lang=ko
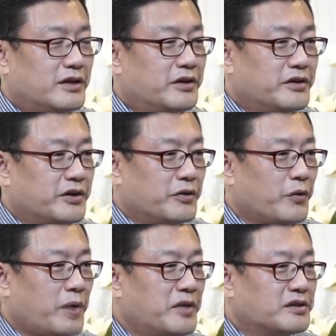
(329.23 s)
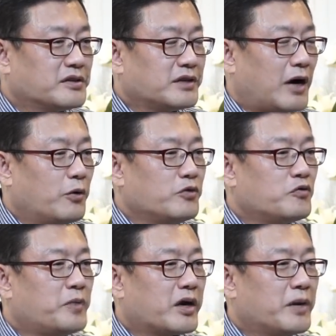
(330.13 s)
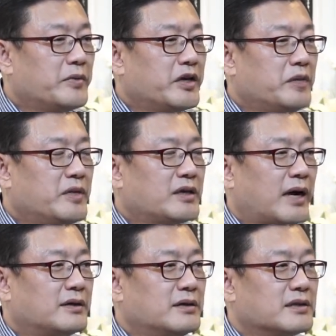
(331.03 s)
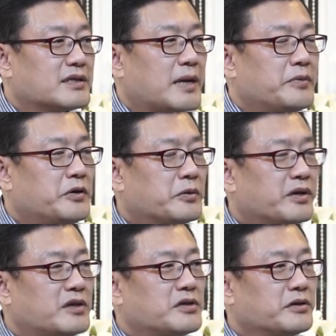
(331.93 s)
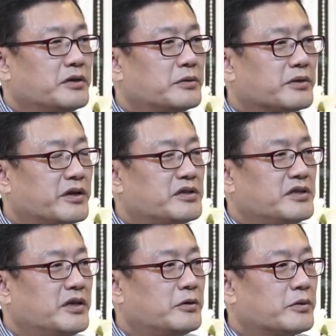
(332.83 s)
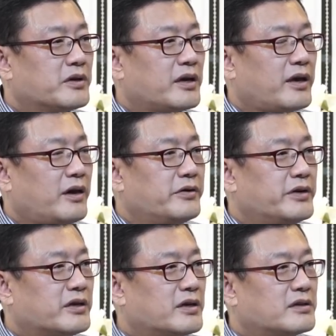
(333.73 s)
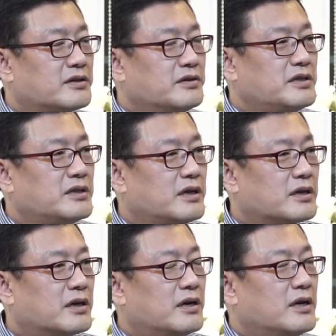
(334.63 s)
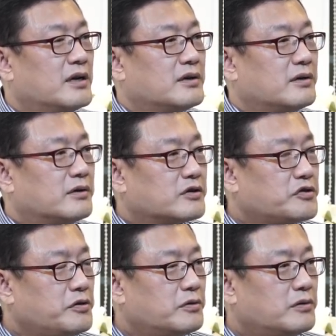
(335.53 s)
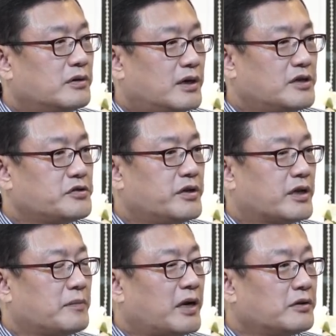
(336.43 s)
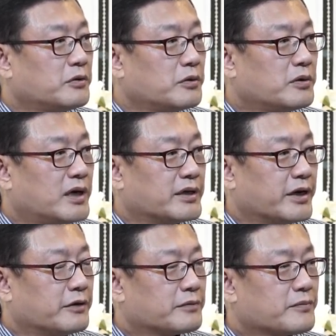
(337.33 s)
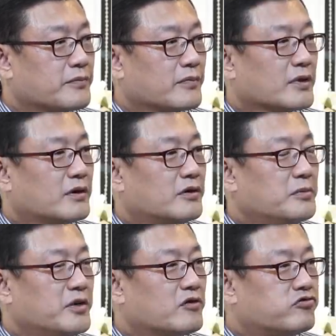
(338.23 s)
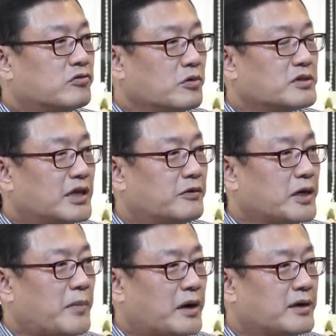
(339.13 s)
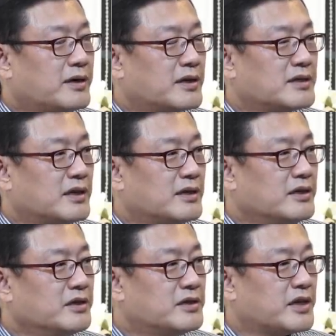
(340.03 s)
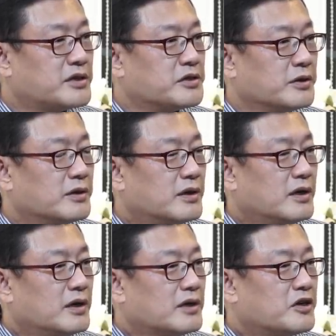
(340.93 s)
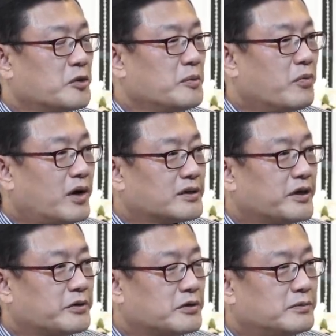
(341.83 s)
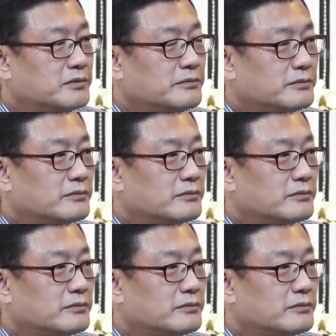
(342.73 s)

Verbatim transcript: 이, 이 외면서 나온 육바람의 힘이 나를 자비롭게 정의롭게 지혜롭게 깨어있게 성실하게 어, 수용할 수 있게 만들어 놓을 거 아니에요. 그럼 이게 구공 차원의 맡김까지 이어지겠죠. 그러면 뭐가 돼요, 여러분?